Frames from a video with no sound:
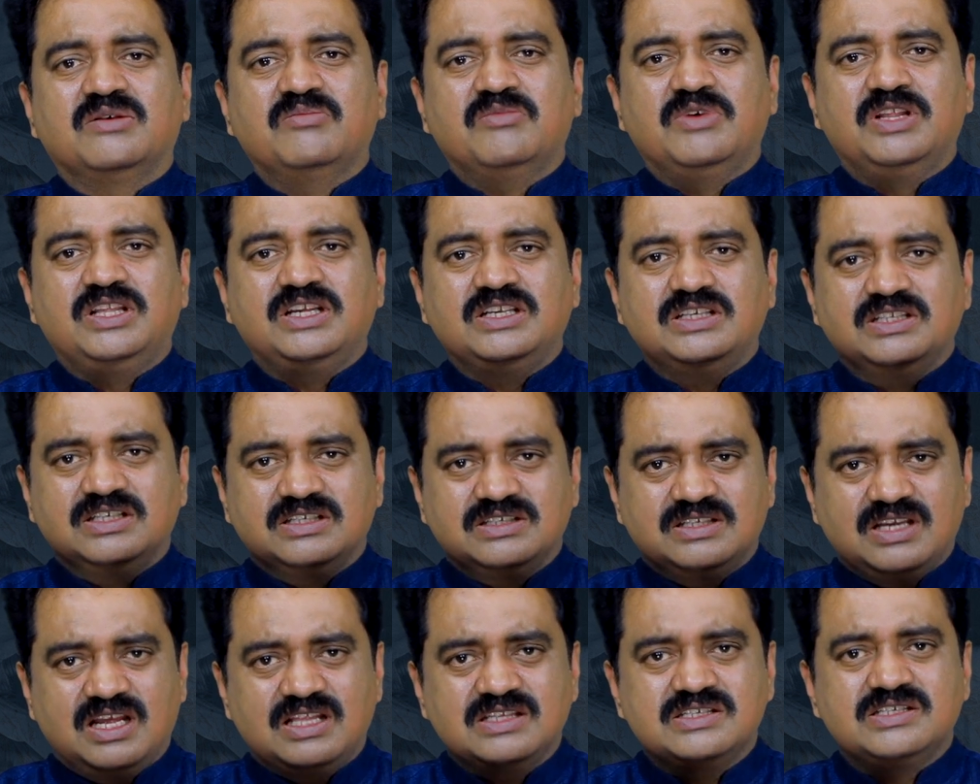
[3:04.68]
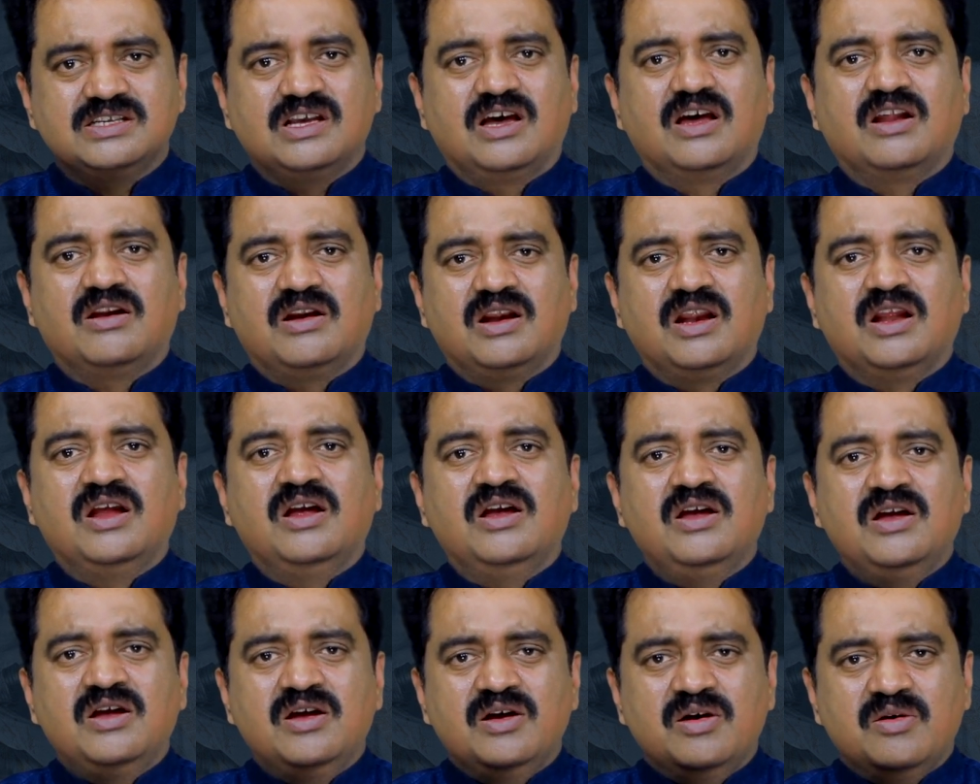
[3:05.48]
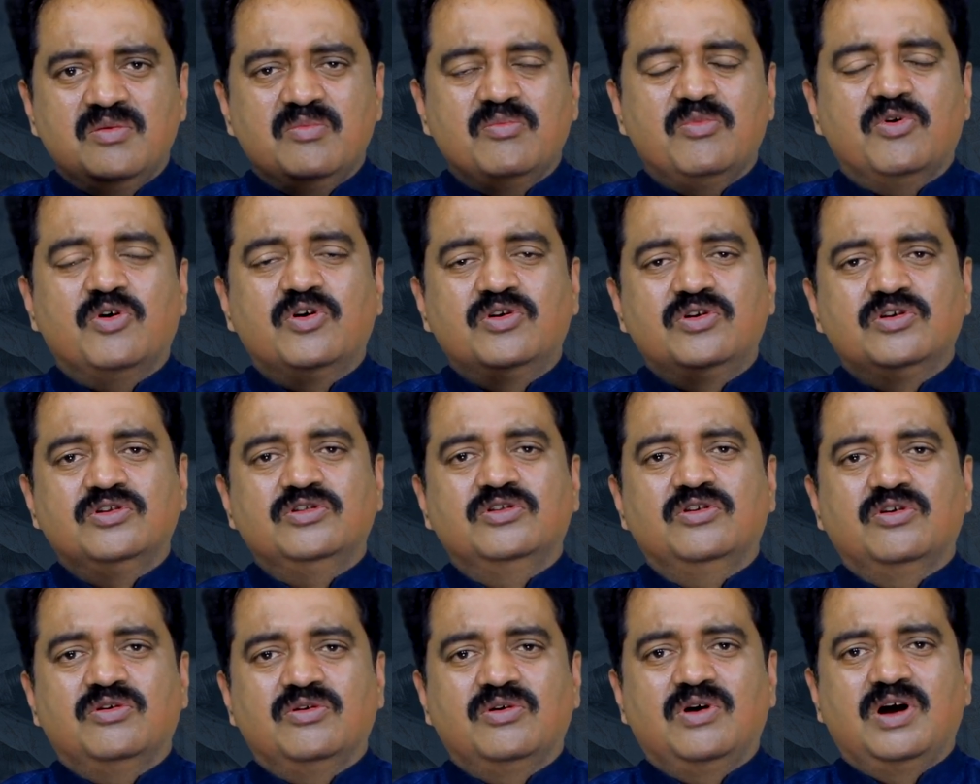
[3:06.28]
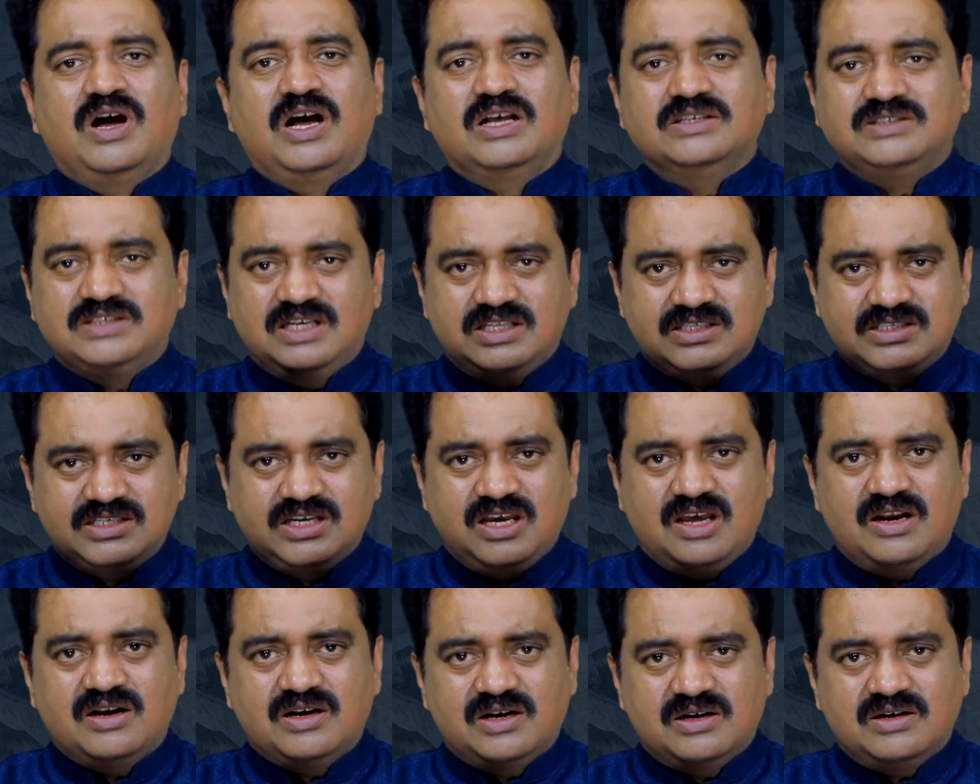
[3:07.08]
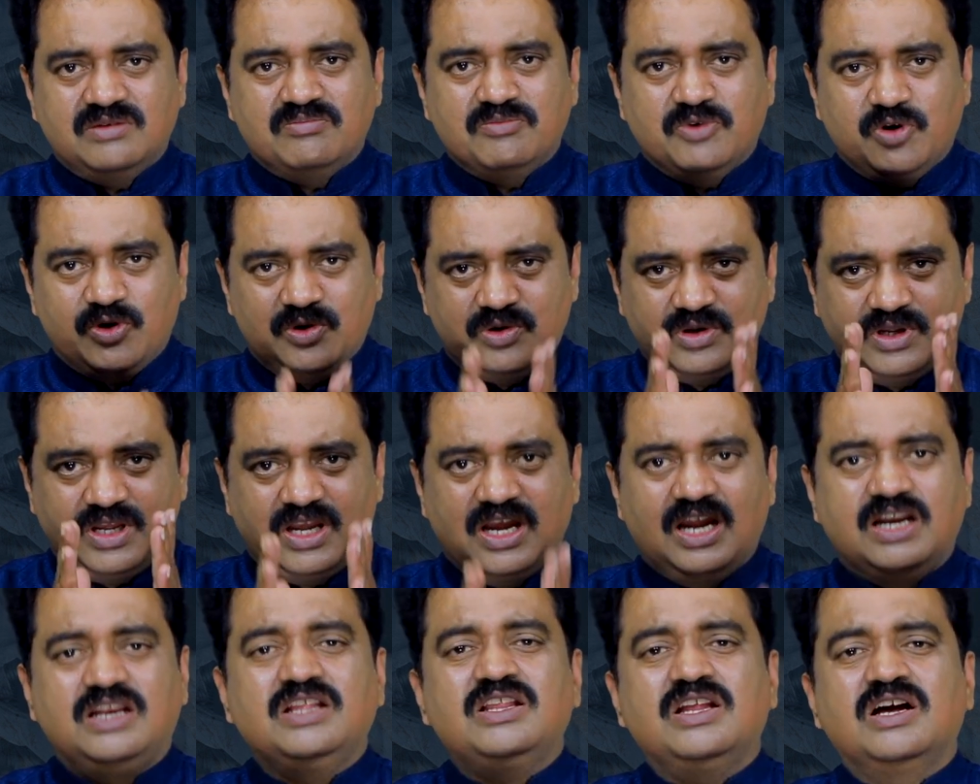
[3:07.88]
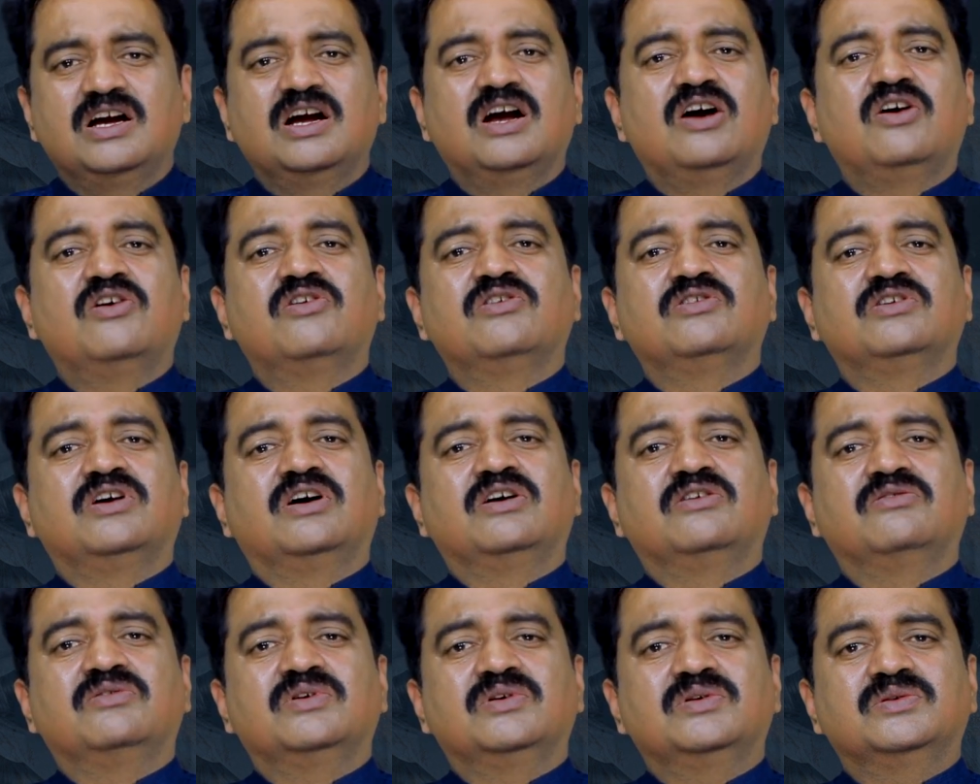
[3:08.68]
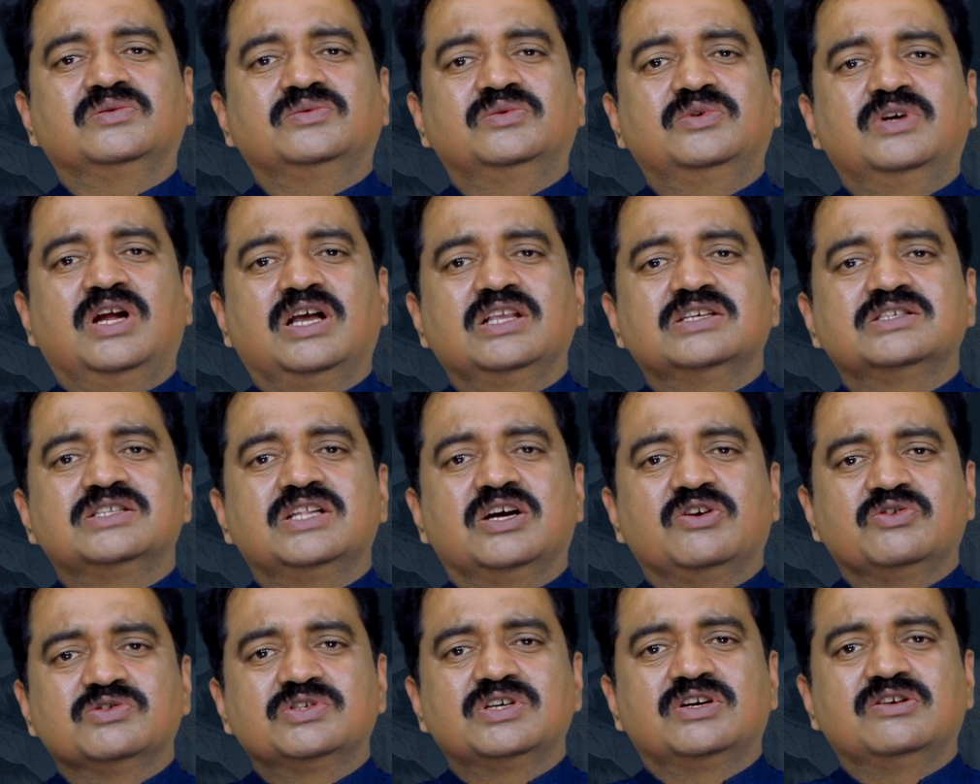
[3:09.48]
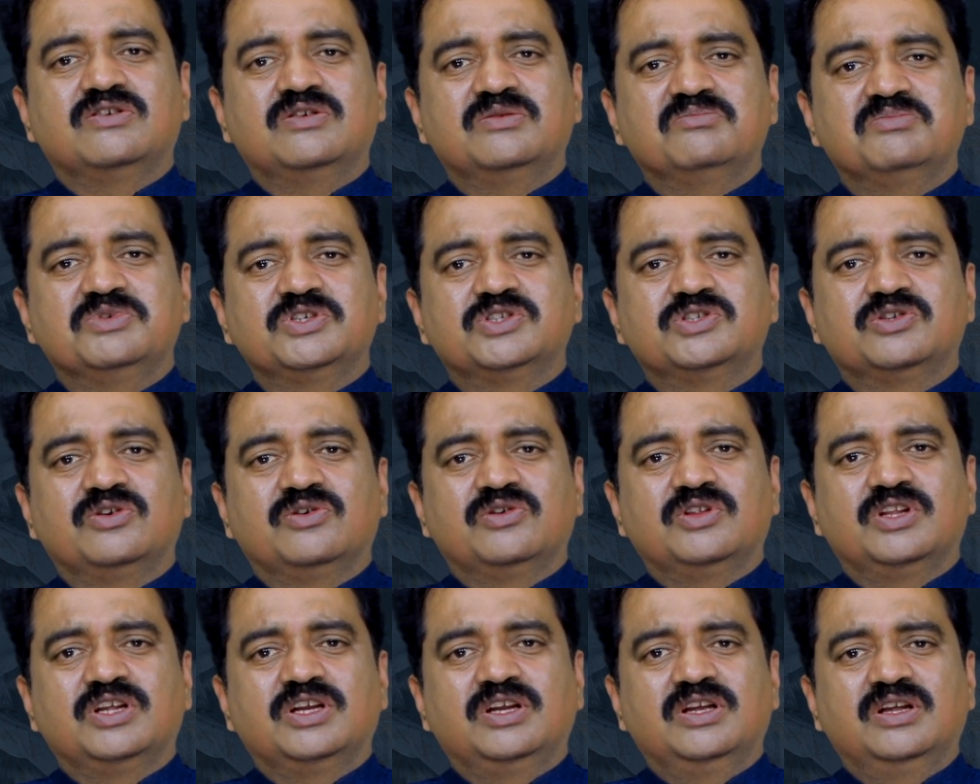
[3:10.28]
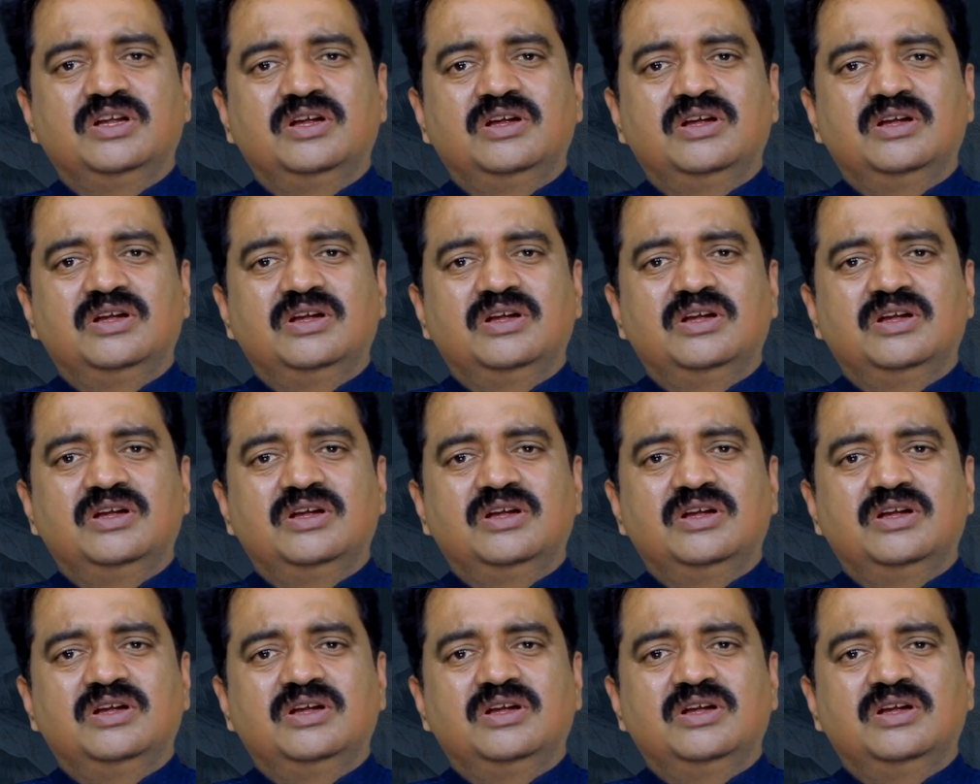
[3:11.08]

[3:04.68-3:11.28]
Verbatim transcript: సంబంధించిన సెన్సార్ బోర్డు ఉందో ఆ సెన్సార్ బోర్డు కఠినంగా ఉండాల్సిన అవసరం అనిపిస్తోంది